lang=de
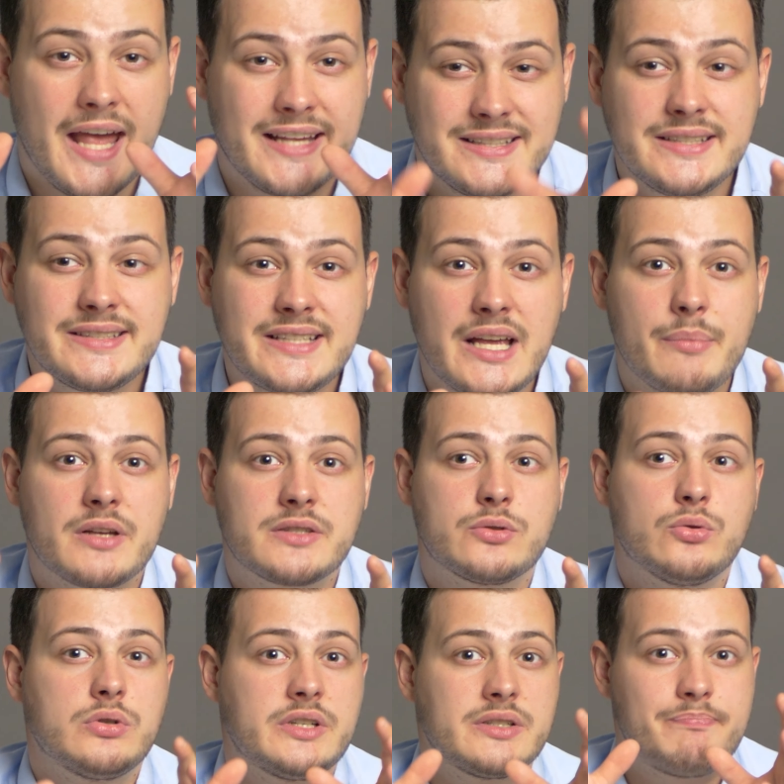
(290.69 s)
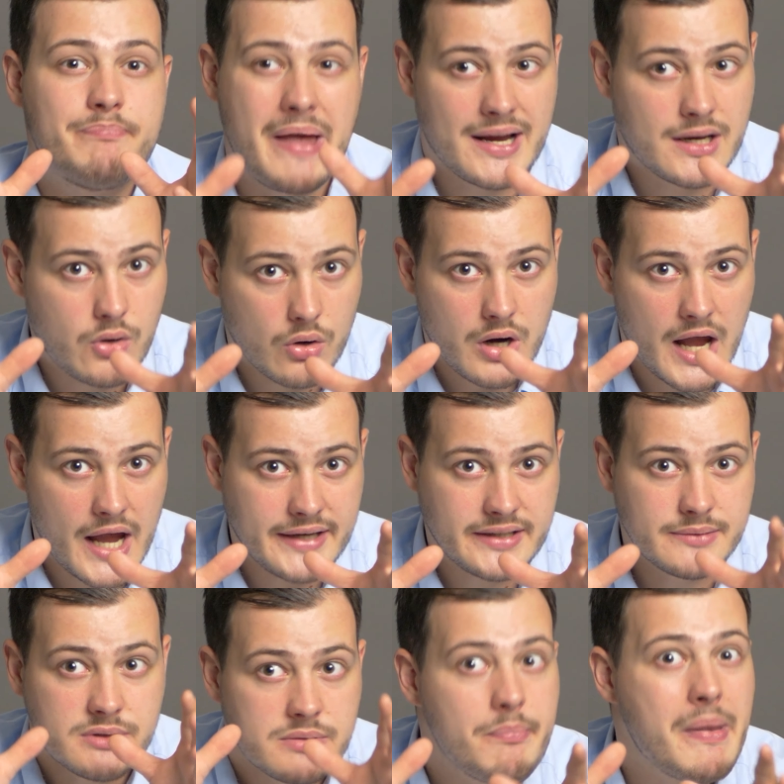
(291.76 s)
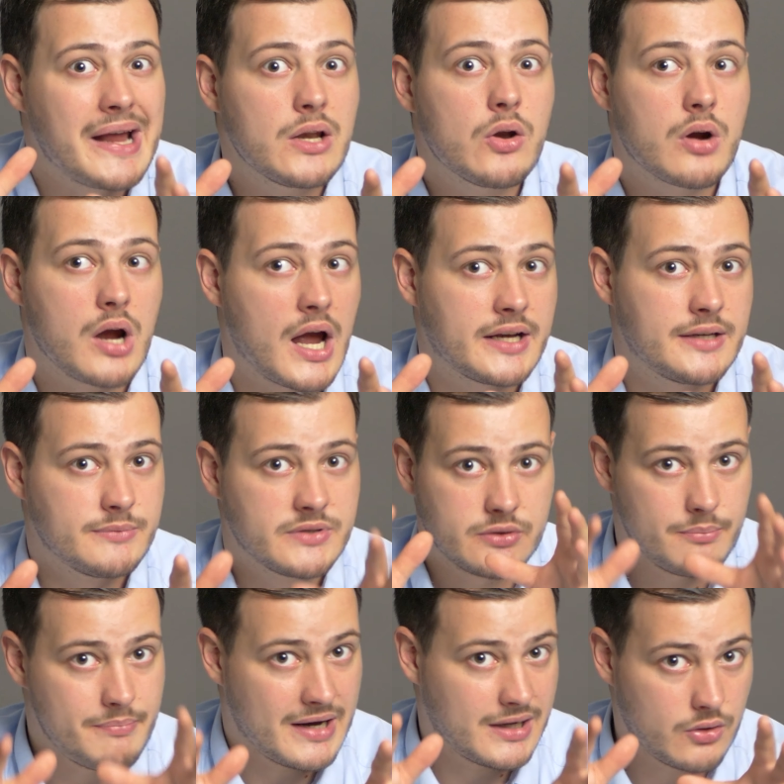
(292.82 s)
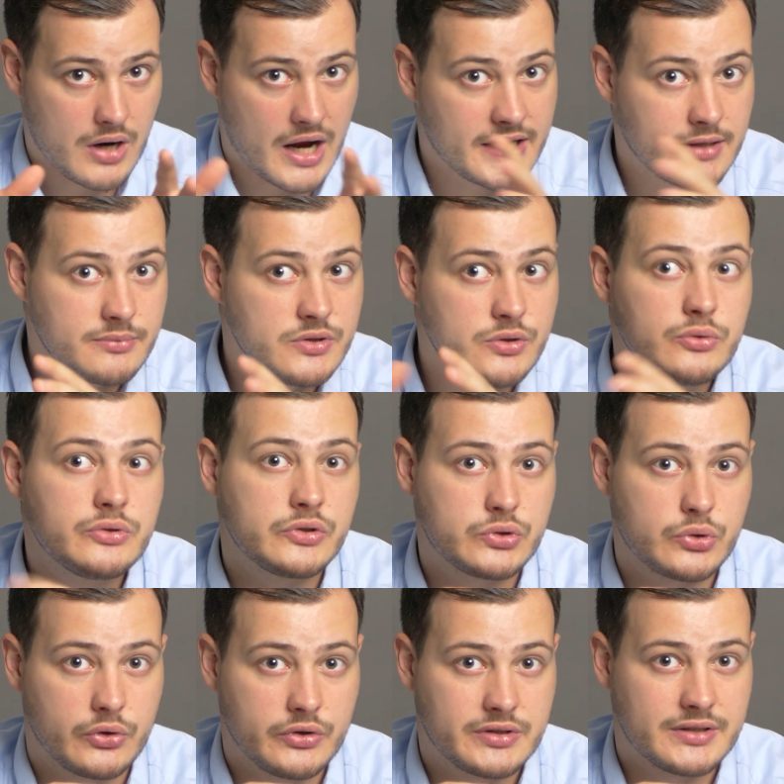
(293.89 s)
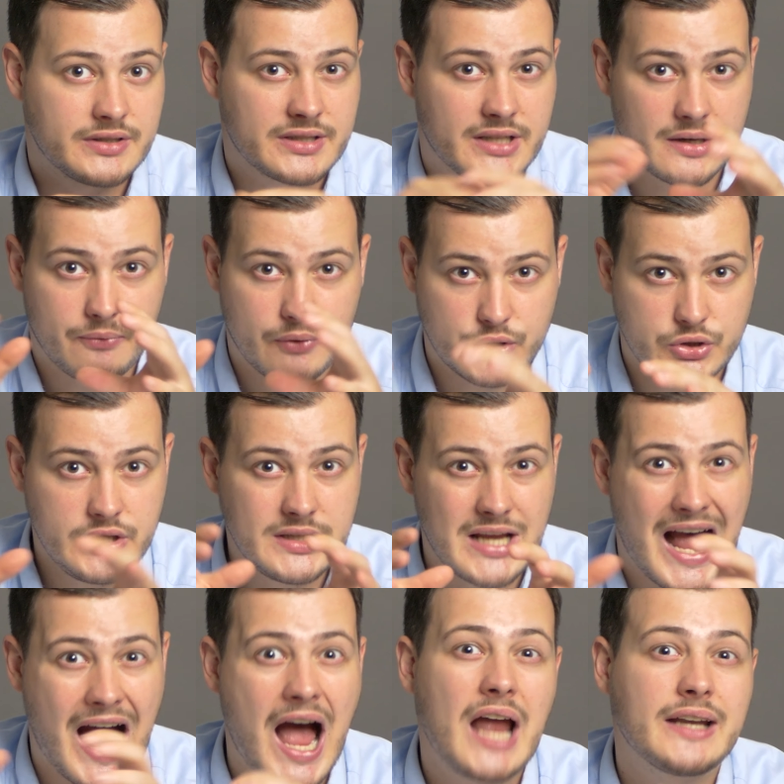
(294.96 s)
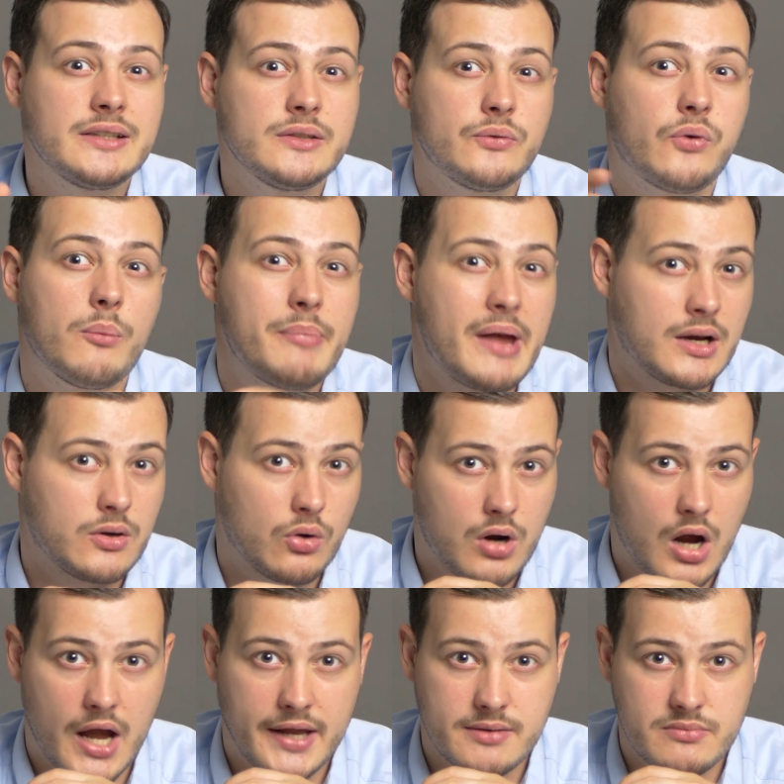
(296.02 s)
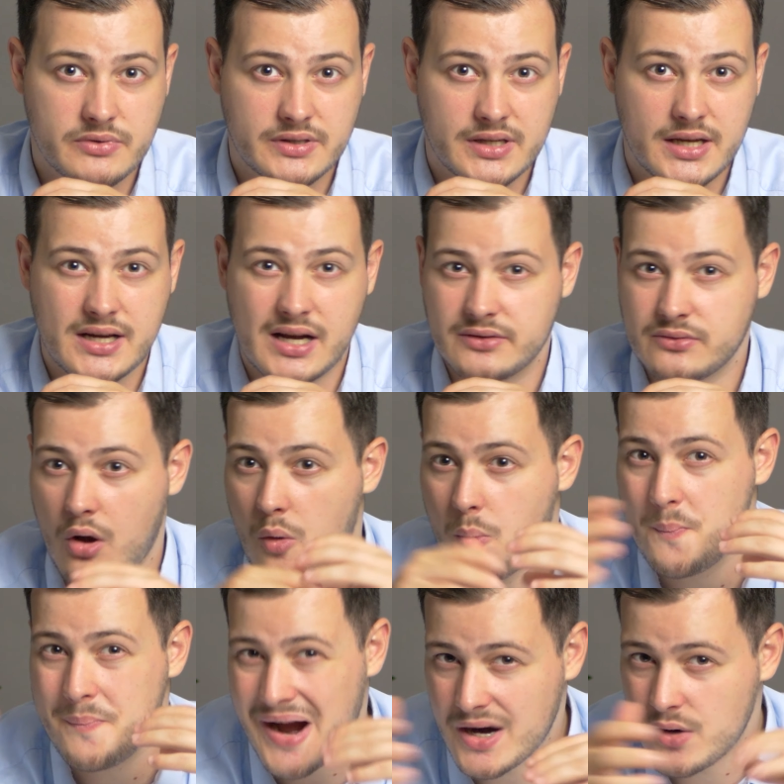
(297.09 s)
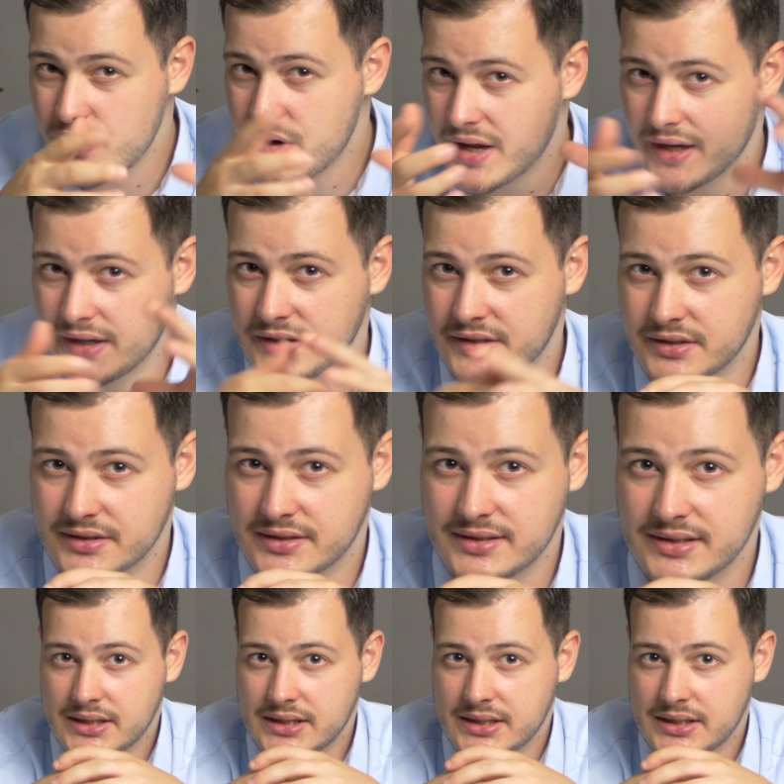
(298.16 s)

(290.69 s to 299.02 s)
Es ist aber so, dass Backlog-Items Backlog-Items sind und Backlog-Items User-Stories sind. Es kann verschiedene Arten von Backlog-Items gehen, also auch ein Bug oder ähnliches.